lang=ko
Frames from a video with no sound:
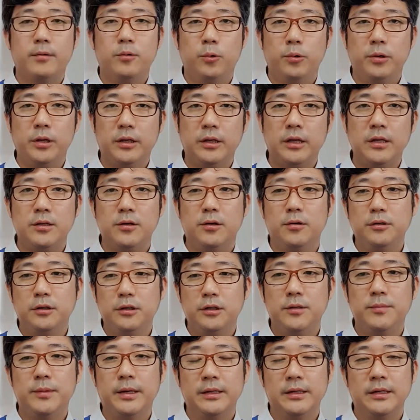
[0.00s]
오래된
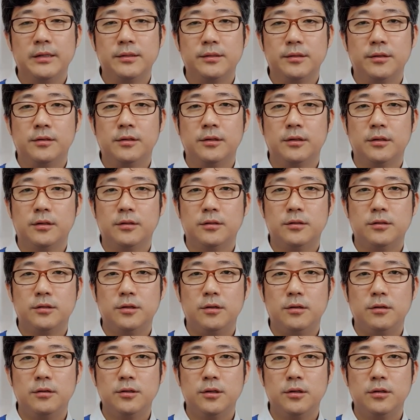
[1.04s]
연인이 만났어 그래서
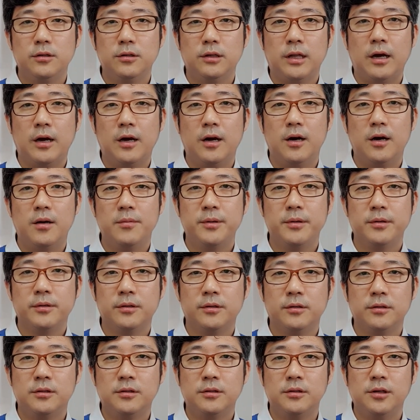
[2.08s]
천천히
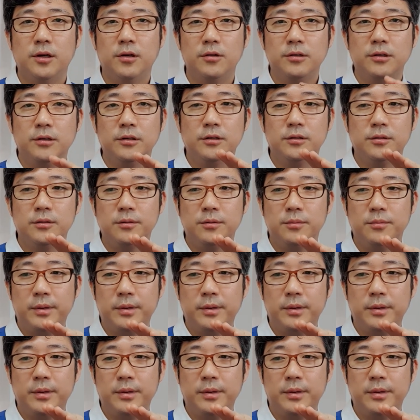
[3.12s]
다가가면서 그 연인을